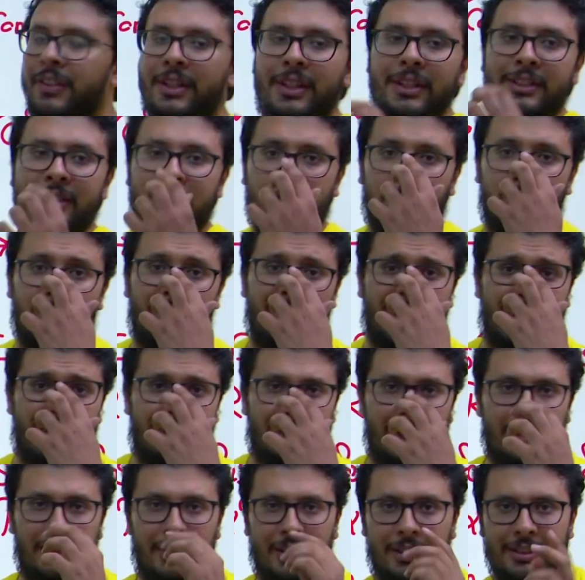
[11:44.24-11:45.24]
النسب ولا لا
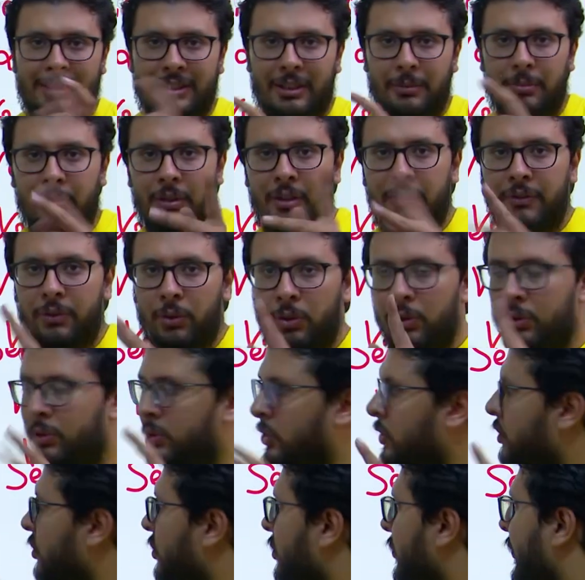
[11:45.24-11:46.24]
نسب
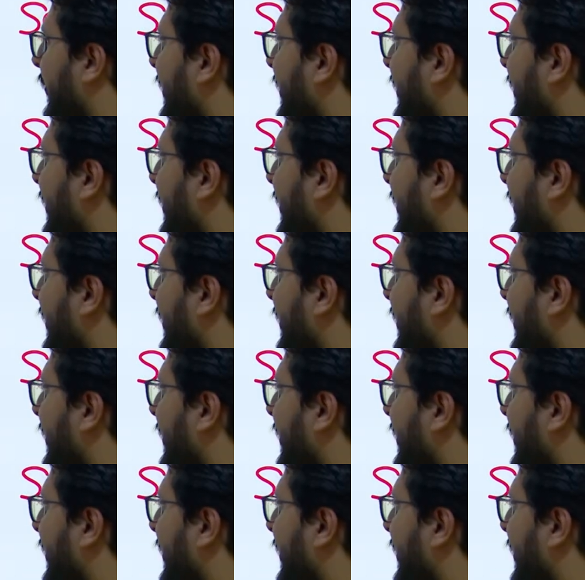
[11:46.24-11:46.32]
الفولتج